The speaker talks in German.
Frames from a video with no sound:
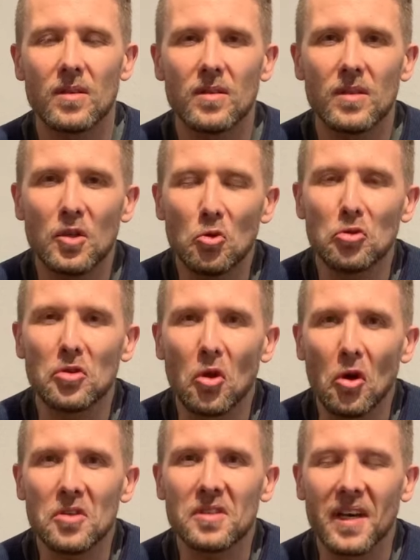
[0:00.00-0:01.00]
die guten
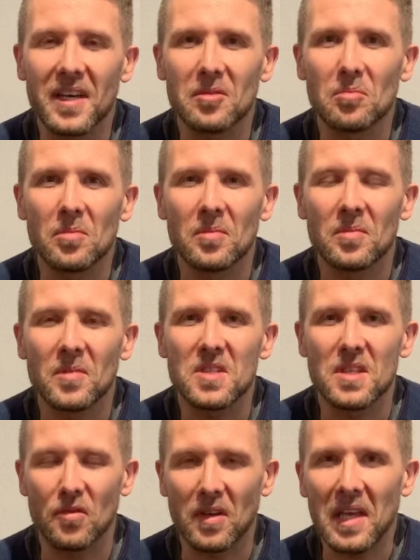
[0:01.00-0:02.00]
Neuigkeiten des
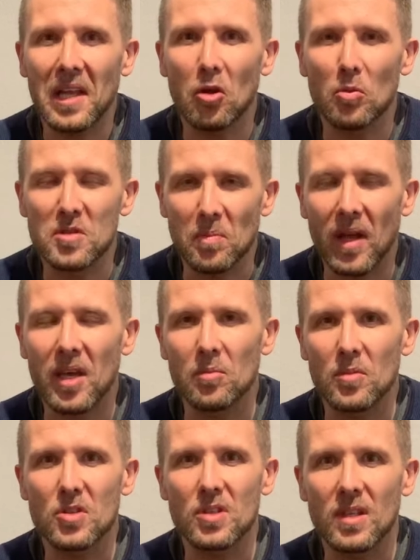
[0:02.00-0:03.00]
Evangeliums bleiben
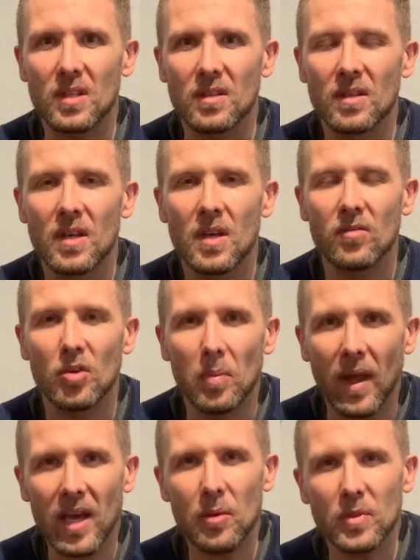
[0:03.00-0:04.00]
bestehen. Wir
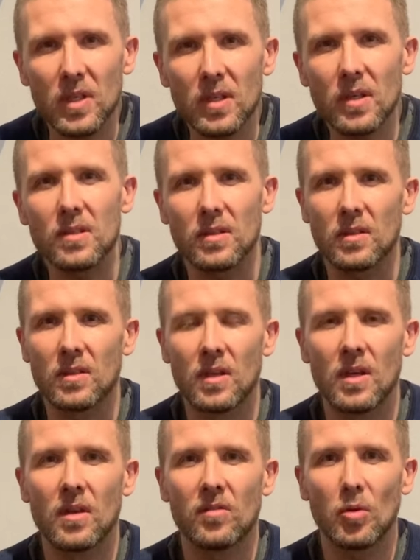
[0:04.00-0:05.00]
bleiben Kirche.
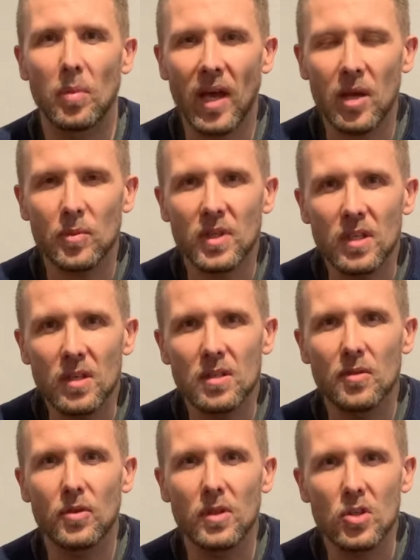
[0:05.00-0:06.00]
Wir bleiben Kirche
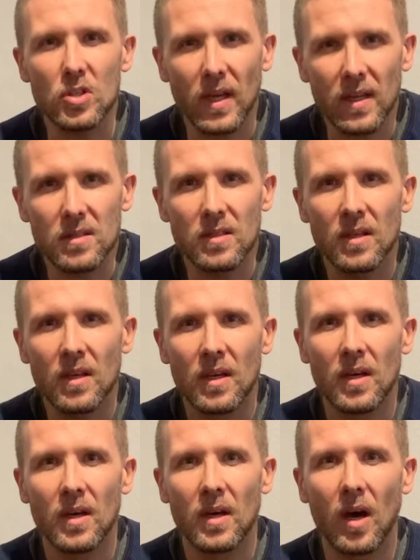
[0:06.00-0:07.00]
für die Stadt,
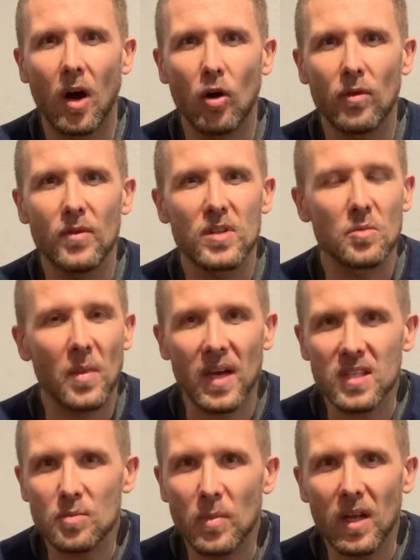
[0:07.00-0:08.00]
auch wenn wir zum
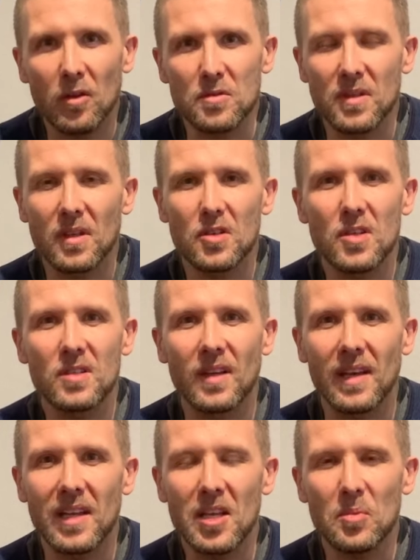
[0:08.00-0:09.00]
ersten Mal in unserer Geschichte
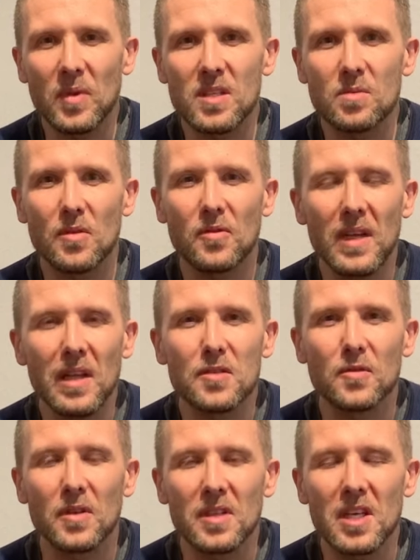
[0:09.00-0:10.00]
erleben, dass wir vieles
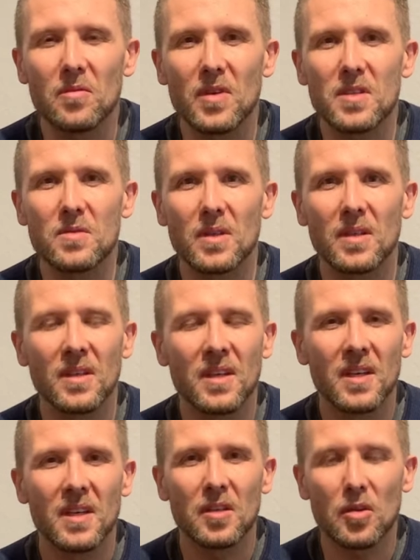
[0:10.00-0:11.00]
von dem, was wir
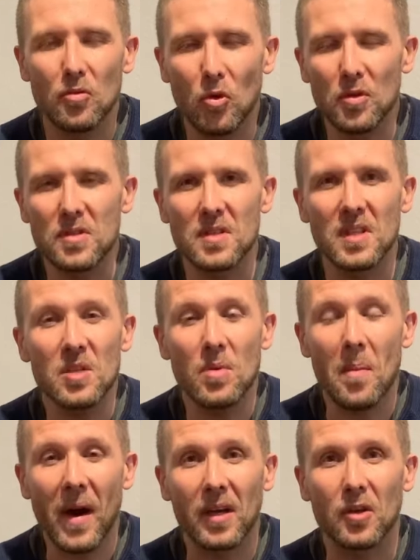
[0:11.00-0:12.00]
gewohnt sind, nicht mehr
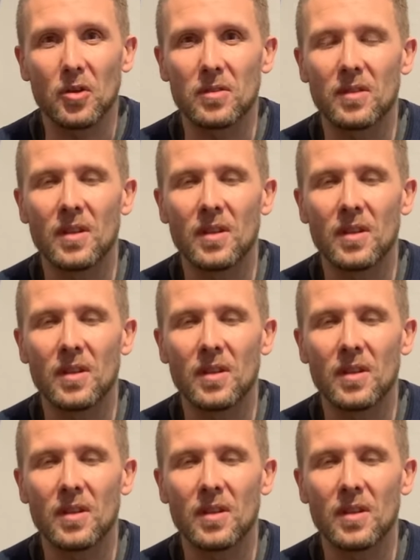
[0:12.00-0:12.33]
machen können.